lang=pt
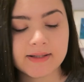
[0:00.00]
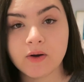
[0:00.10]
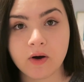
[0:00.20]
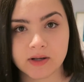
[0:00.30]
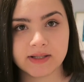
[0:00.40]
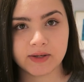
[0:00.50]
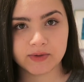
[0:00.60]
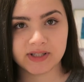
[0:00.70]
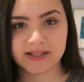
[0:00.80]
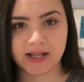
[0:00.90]
gosta
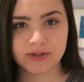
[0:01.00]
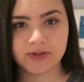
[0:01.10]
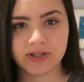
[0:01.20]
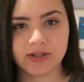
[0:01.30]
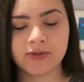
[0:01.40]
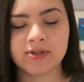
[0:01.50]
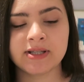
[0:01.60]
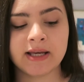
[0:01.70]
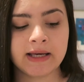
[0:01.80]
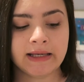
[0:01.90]
nos Estados Unidos.
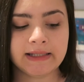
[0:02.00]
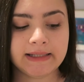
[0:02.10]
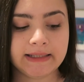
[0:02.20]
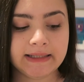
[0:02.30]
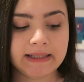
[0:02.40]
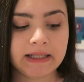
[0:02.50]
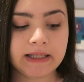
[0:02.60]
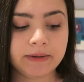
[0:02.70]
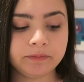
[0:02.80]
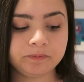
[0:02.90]

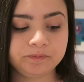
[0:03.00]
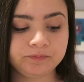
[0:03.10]
E